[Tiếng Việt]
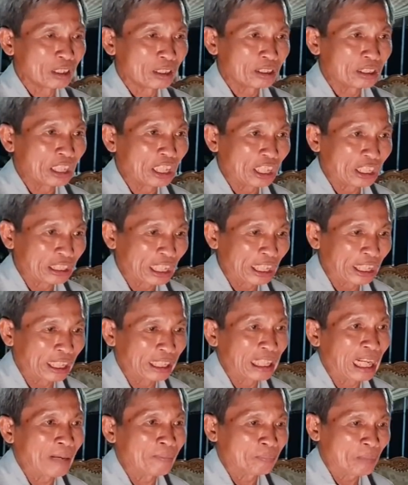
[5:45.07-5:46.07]
vì
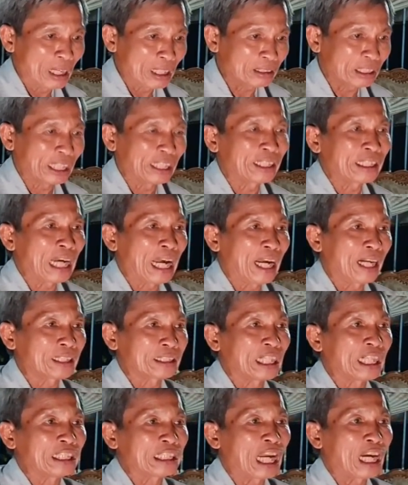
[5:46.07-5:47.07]
tiền làm mất thiện căn
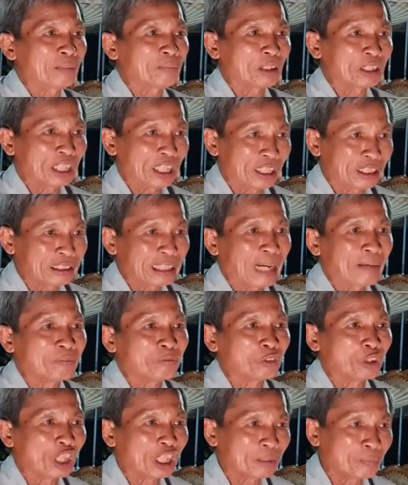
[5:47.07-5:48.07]
vì thân mà khiến
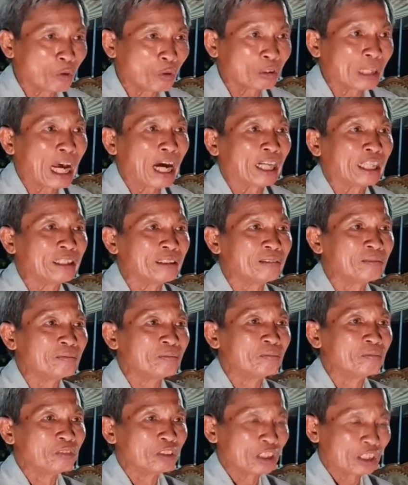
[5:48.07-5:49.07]
trầm lưng muôn đời
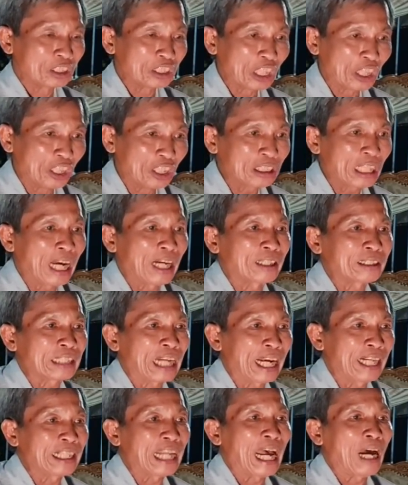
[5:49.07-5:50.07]
giữ thân
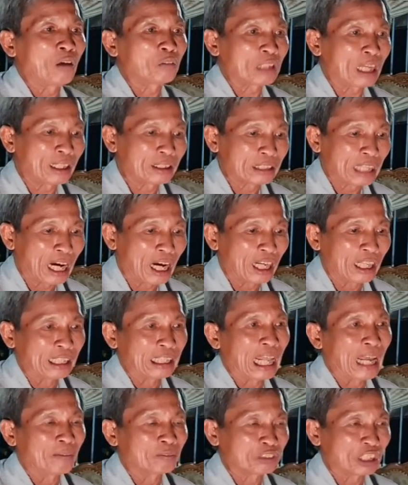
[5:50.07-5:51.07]
trái đạo thân rời
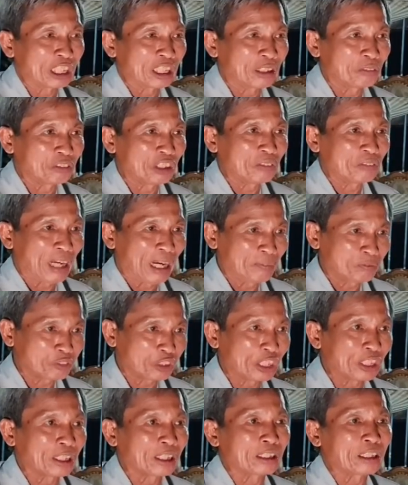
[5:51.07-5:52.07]
làm tiền phi pháp
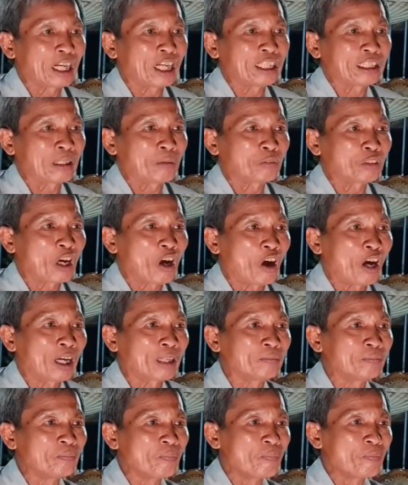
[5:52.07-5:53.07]
tiền rơi không còn
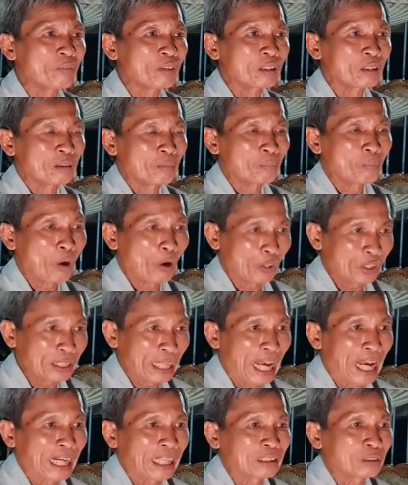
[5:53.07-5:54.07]
mỗi
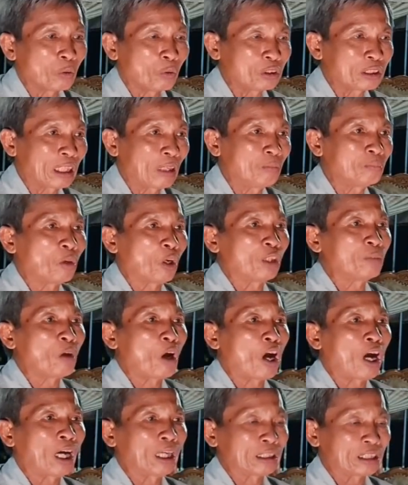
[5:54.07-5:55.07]
ngày tuổi sống mỏi
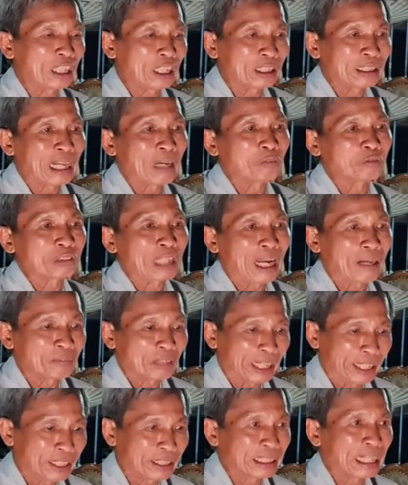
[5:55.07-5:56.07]
mòn nhưng lòng tham
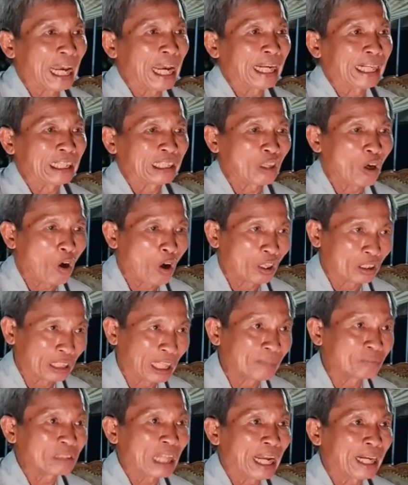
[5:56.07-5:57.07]
ấy ngày còn
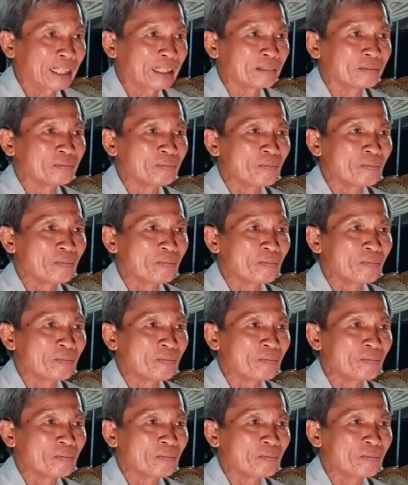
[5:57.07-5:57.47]
thêm tăng